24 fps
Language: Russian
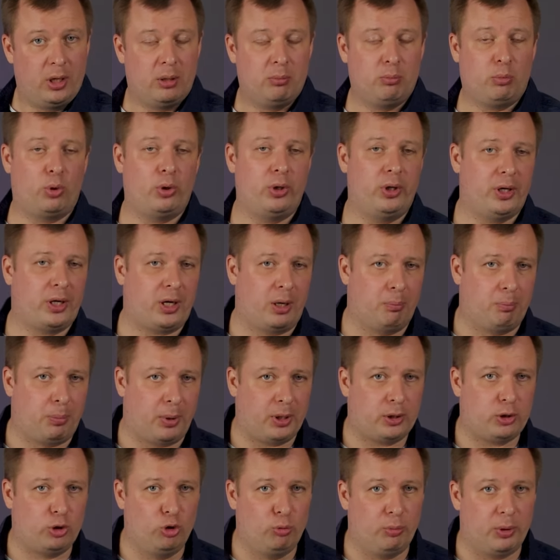более
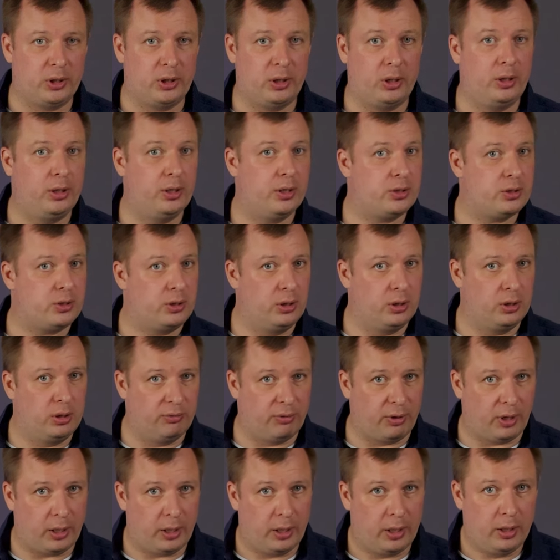компактную модель
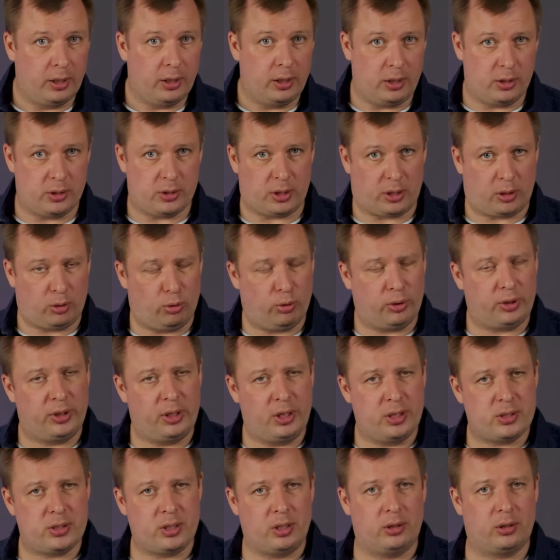XT2 и заодно к
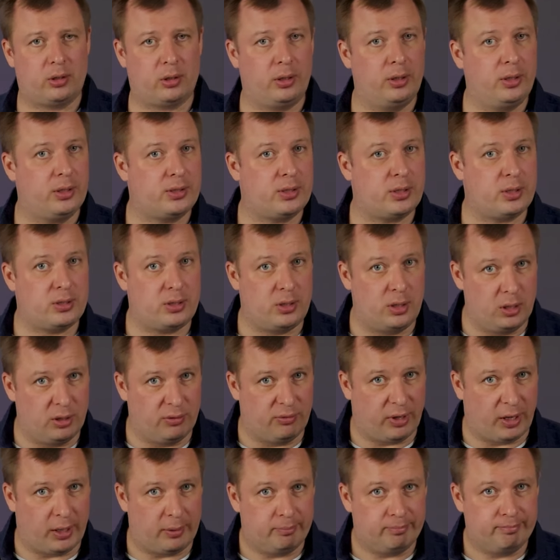ней центр
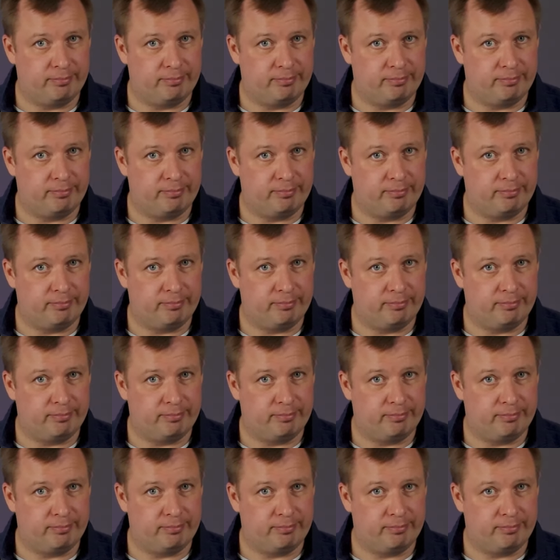XC2.